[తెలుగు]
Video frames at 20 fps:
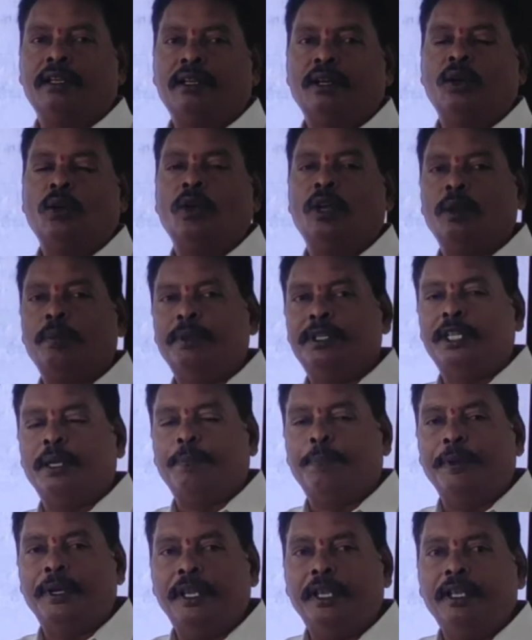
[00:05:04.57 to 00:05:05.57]
కనుగొనమని
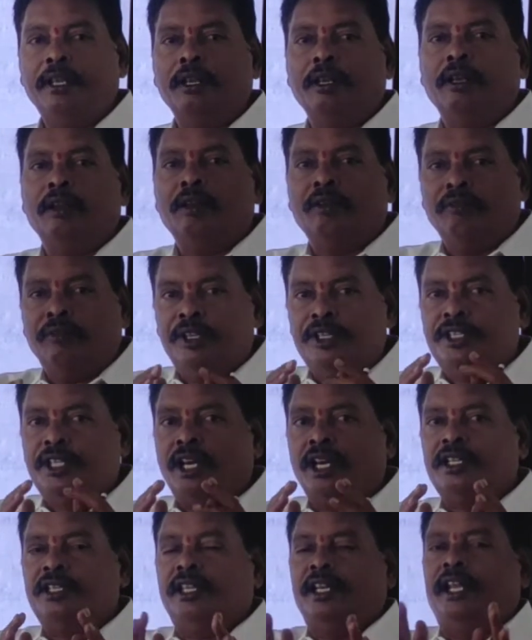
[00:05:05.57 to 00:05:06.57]
చెప్పి
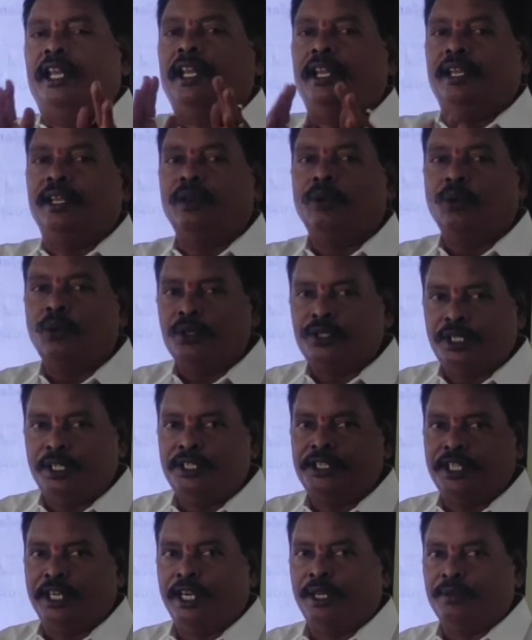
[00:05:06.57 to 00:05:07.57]
విద్యార్థిని
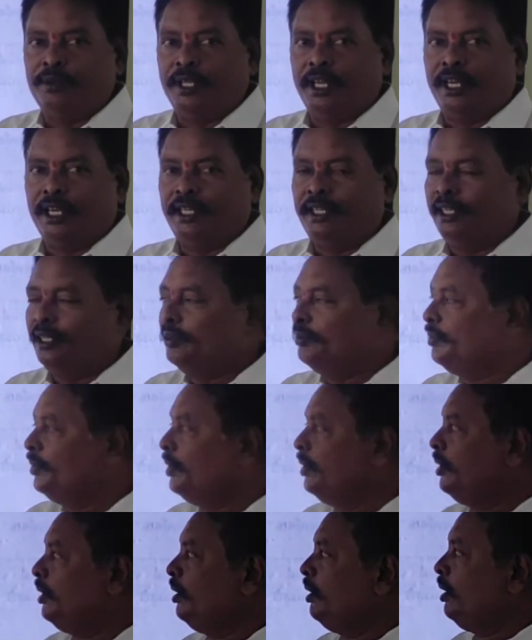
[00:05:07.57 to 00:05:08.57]
క్వశ్చన్ చేయడం జరిగింది
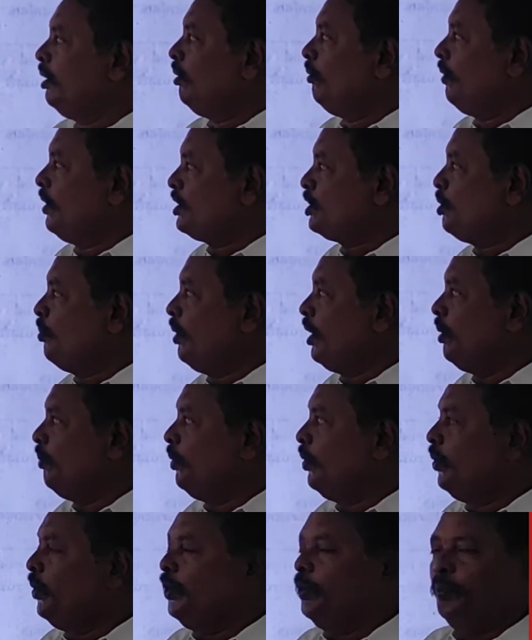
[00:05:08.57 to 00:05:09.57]
ఫస్ట్
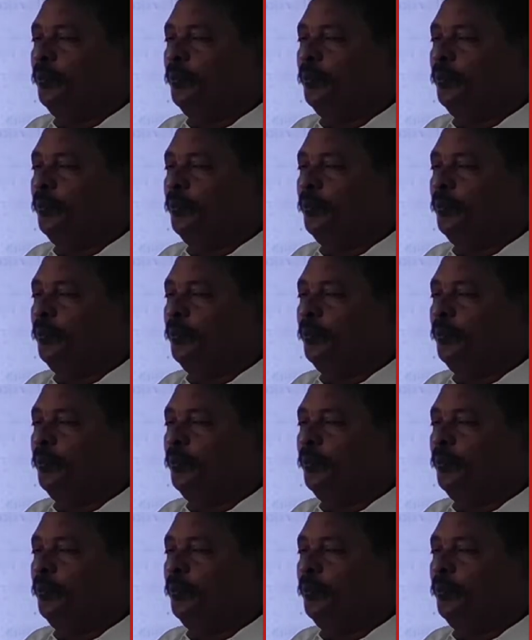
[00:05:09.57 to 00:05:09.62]
మనము